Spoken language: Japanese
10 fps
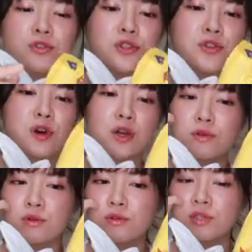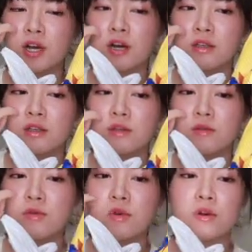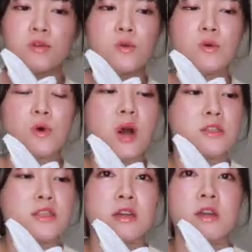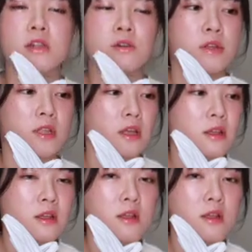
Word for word: いんですよ、あの自販機。なんかいろいろ話しかけてくれて